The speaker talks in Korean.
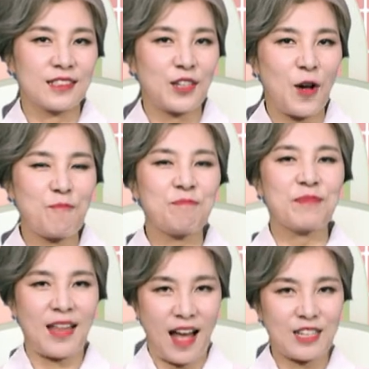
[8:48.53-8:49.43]
그럼
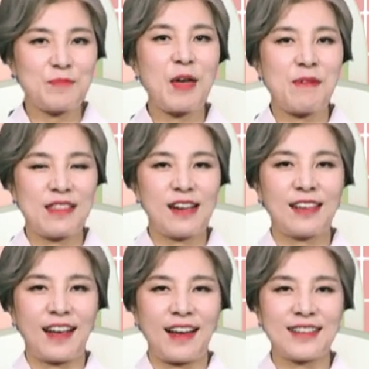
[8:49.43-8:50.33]
다음에 만날
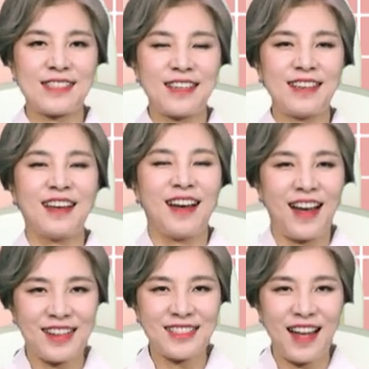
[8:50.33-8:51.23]
때까지
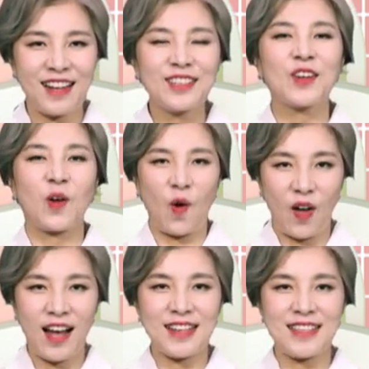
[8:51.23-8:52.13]
항상
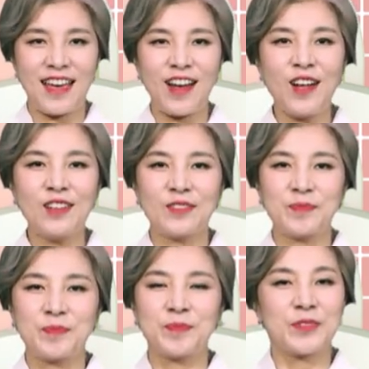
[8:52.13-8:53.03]
건강하세요.
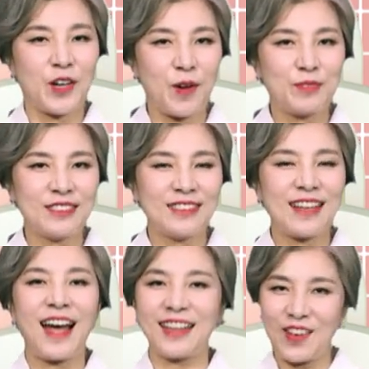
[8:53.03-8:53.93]
여러분
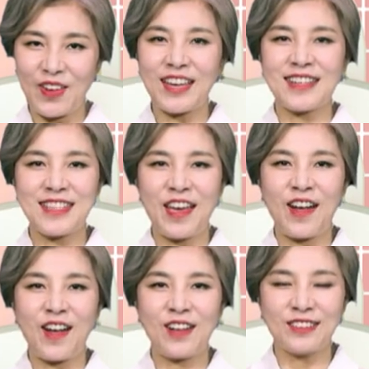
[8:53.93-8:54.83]
안녕히
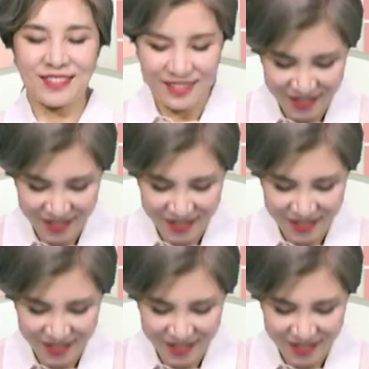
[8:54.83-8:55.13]
계세요.